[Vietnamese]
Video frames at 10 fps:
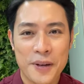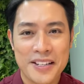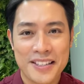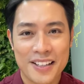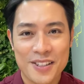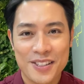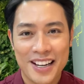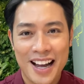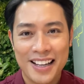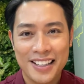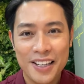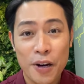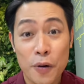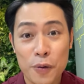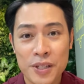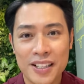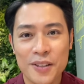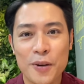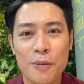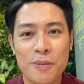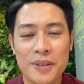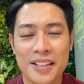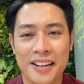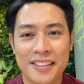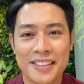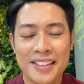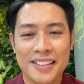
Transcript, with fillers: khuyên dành cho những ai yêu những cung đường,